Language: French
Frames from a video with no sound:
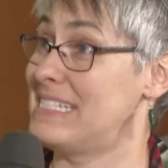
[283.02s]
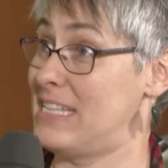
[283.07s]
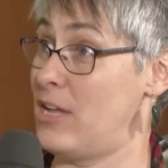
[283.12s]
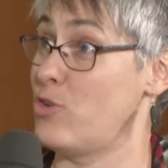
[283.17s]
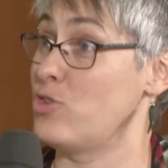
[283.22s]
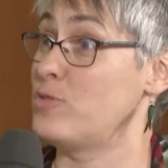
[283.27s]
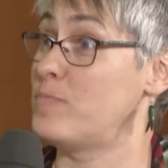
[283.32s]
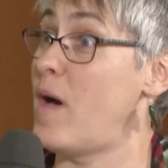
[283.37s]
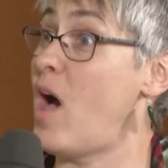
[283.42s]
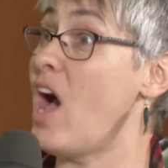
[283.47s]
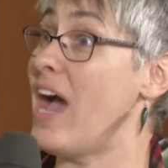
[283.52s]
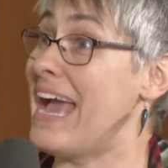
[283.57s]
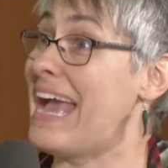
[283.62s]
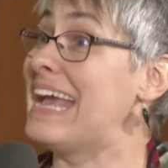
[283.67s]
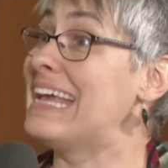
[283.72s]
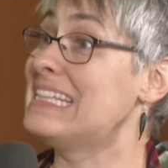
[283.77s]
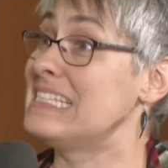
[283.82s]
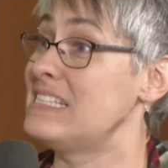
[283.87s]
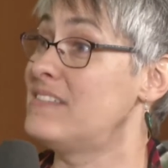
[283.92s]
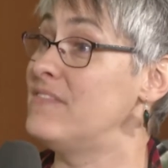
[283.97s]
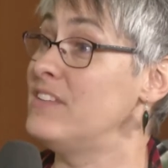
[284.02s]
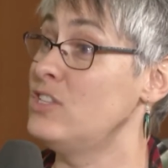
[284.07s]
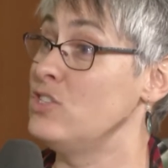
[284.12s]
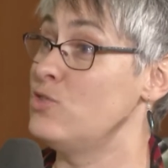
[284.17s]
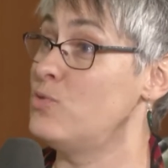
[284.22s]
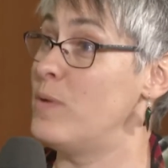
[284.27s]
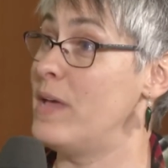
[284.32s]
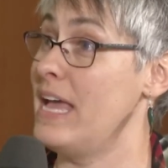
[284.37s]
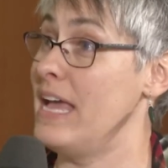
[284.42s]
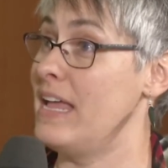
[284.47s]
c'est un sport
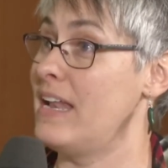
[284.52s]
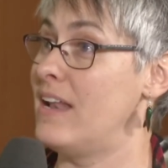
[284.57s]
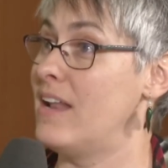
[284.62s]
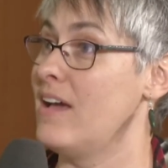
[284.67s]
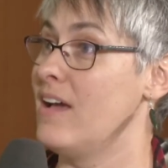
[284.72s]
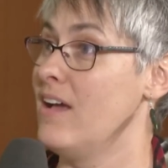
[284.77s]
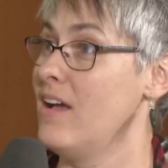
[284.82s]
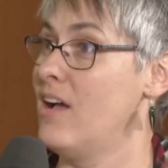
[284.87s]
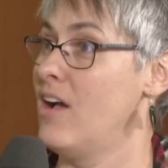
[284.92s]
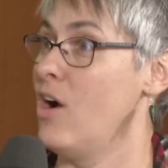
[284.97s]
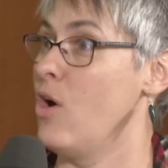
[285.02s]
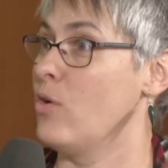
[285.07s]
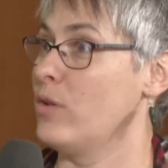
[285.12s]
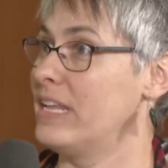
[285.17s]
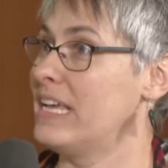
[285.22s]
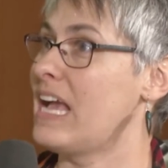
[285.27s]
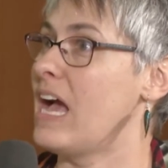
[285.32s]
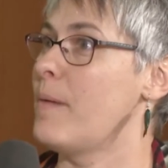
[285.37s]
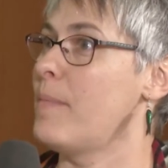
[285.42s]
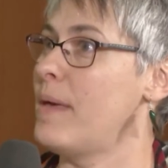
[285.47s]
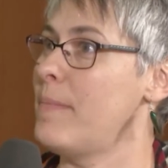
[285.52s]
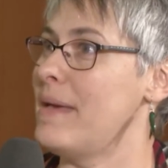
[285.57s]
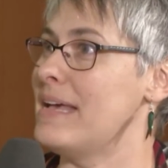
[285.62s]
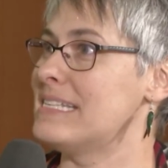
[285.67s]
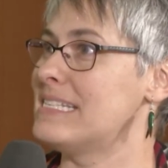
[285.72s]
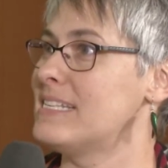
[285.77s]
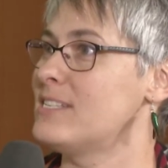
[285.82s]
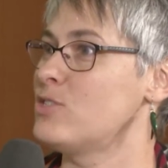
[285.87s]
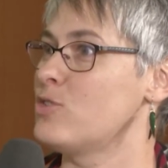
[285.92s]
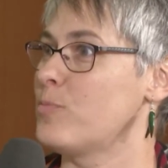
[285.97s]
individuel. On est quand même
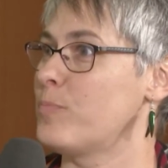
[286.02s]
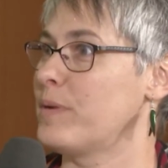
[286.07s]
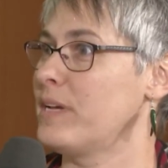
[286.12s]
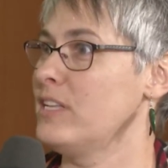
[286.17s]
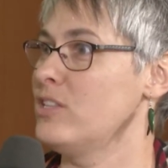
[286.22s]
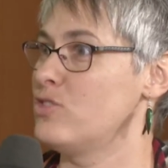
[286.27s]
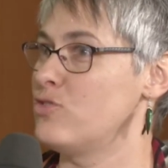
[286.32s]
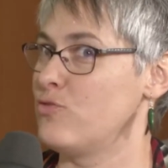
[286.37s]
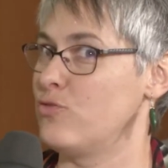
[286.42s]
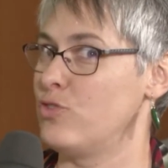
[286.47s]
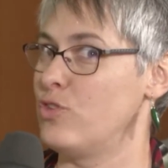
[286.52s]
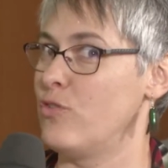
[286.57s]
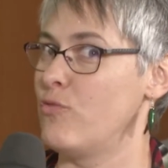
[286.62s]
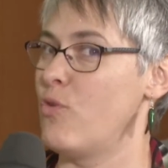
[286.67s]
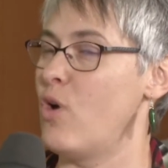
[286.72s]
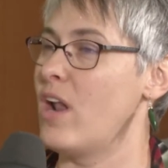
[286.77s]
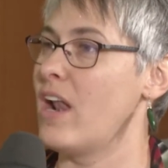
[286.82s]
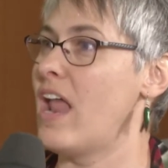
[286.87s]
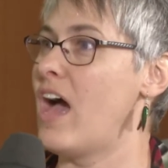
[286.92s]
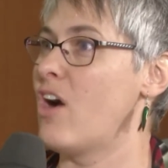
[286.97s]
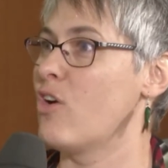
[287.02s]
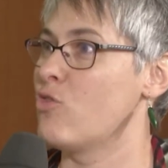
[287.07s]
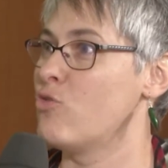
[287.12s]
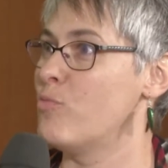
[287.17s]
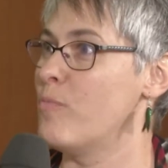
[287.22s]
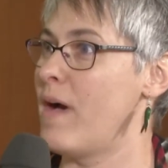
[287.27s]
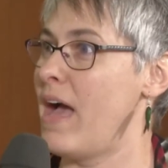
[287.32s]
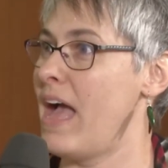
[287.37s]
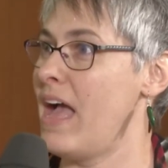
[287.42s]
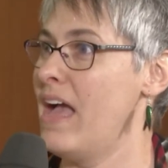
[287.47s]
assez surpris de voir
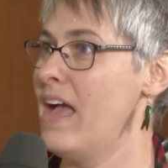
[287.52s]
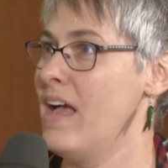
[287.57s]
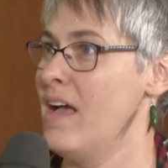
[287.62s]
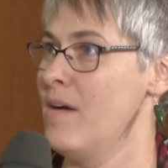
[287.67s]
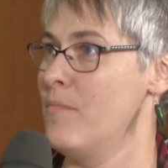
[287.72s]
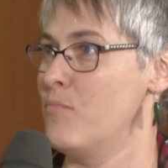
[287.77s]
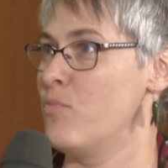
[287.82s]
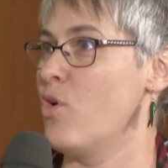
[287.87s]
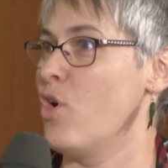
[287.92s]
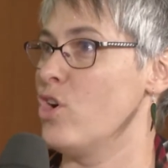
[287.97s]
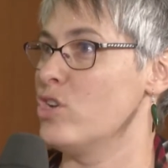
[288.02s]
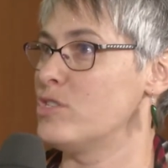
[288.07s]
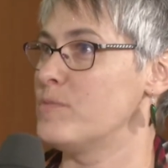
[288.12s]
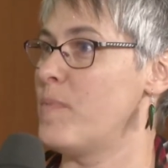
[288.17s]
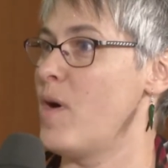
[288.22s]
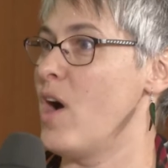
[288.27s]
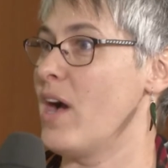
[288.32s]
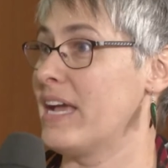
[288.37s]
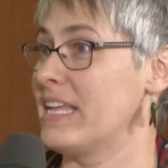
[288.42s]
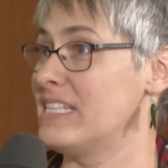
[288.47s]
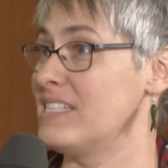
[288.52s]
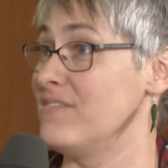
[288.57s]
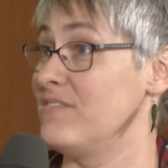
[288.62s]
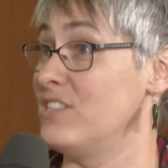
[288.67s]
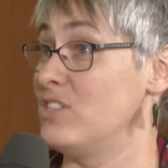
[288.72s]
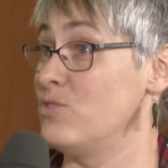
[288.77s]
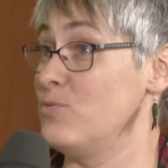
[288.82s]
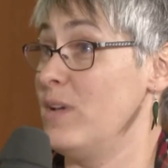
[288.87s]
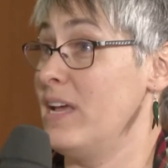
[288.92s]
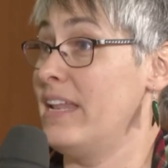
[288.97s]
l'engouement pour un sport
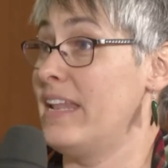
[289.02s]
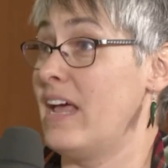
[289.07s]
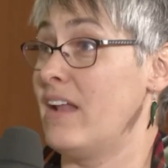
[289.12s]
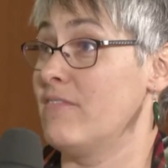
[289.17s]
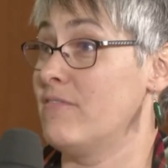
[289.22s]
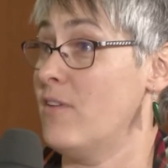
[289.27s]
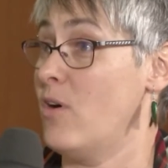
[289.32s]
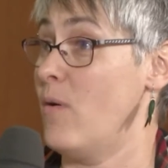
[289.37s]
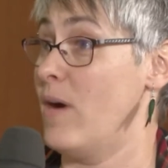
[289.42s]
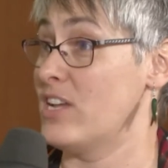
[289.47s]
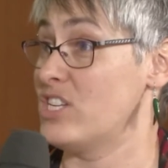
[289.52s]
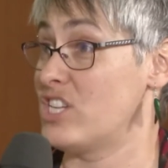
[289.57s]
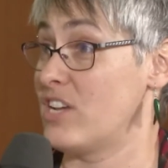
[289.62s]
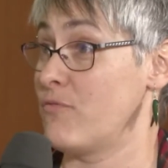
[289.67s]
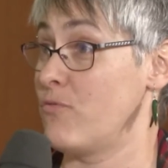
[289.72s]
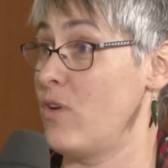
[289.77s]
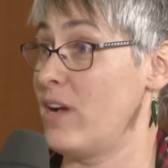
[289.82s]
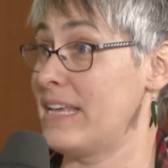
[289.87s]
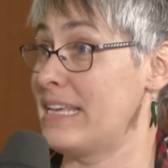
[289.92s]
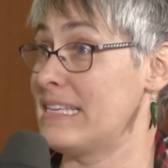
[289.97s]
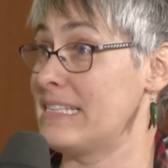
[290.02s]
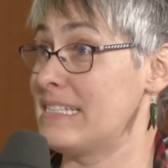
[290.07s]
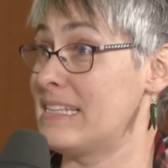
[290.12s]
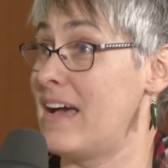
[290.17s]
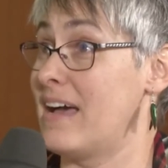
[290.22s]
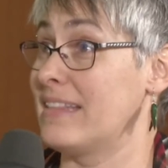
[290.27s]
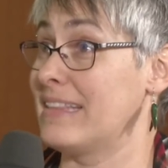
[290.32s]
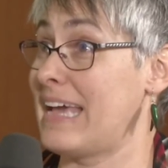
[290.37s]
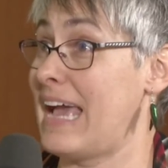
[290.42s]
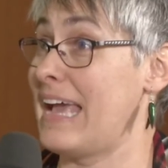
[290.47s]
individuel, dans le fond, à chaque fois qu'ils
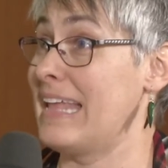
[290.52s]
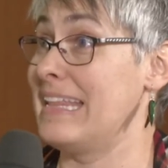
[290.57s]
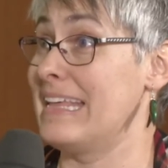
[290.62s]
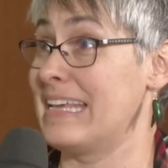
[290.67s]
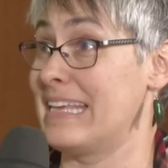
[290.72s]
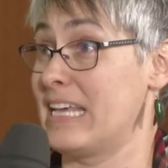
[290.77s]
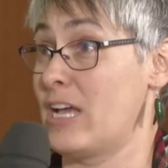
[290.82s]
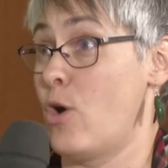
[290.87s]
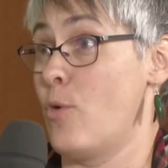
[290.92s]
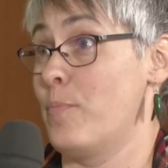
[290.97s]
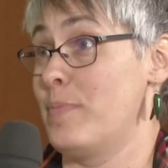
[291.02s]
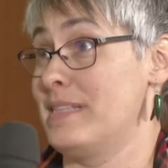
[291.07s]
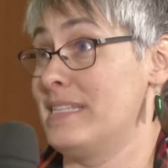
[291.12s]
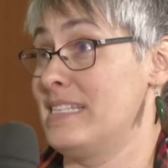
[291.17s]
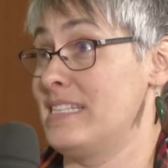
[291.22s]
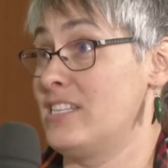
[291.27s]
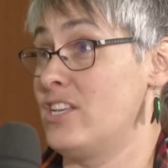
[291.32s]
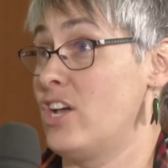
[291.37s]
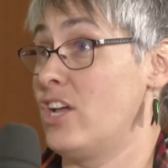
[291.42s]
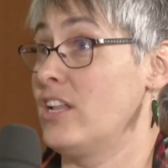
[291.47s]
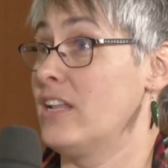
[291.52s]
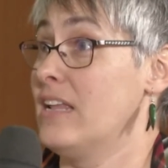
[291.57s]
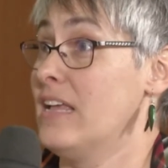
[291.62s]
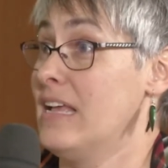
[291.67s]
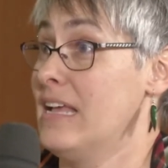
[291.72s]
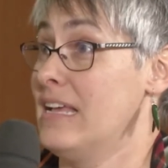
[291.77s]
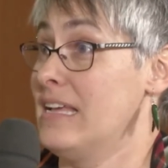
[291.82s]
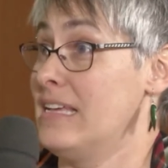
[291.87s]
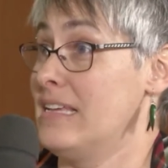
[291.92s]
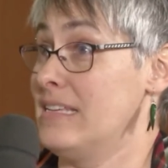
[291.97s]
s'entraînent et qu'ils compétitionnent,
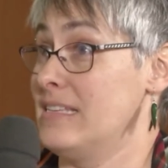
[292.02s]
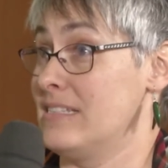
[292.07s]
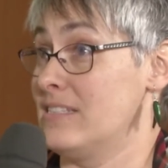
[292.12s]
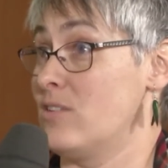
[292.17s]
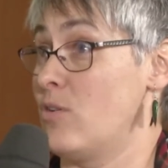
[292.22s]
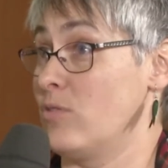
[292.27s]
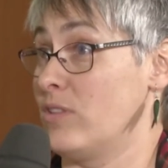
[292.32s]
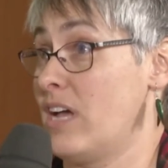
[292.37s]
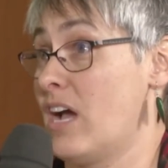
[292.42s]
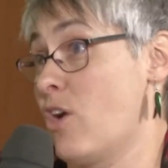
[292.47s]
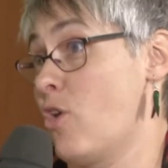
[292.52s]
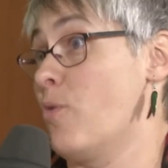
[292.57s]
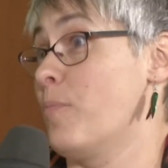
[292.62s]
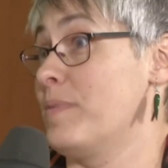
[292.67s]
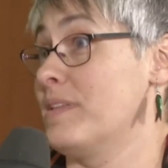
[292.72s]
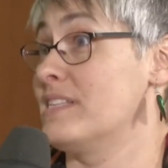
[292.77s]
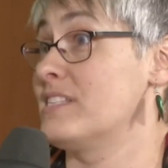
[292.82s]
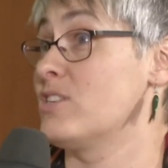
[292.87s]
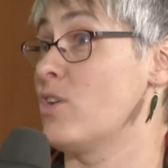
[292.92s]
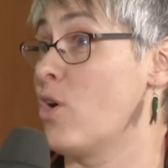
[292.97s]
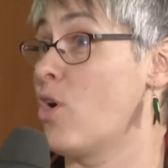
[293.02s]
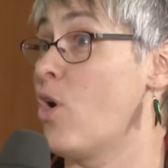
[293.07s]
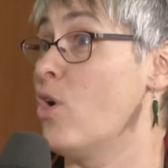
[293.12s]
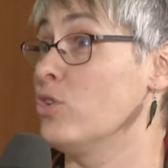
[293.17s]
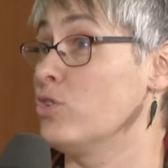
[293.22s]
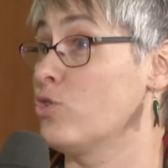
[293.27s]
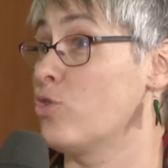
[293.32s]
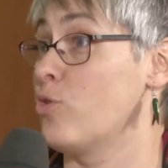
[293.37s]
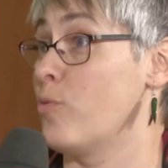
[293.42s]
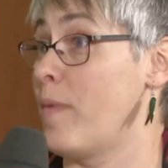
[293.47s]
ils sont en compétition
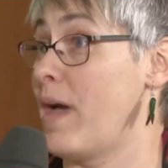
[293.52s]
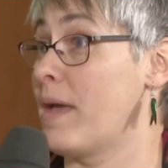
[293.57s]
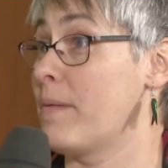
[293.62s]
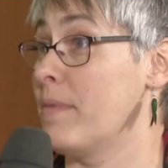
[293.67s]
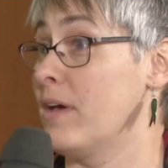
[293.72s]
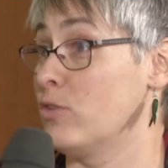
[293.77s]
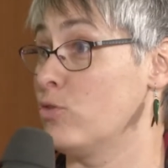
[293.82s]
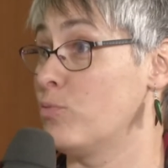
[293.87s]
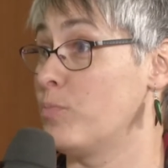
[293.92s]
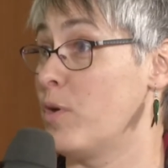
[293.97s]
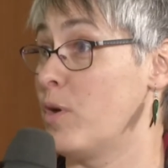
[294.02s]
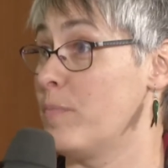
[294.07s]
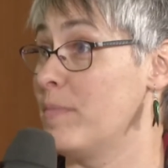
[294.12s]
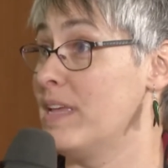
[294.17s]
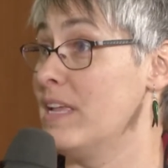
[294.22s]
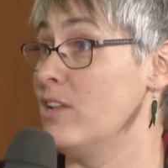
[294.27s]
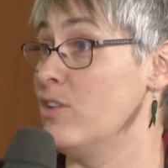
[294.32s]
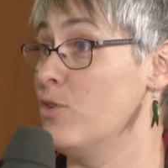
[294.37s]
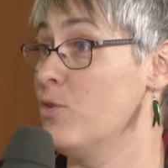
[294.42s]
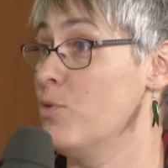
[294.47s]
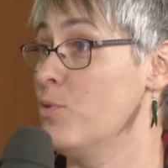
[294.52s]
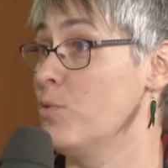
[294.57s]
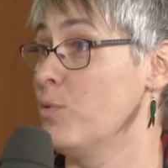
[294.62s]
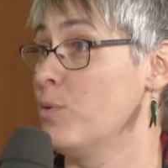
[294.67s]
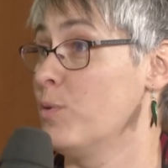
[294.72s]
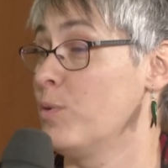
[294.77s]
contre eux-mêmes en tout premier lieu.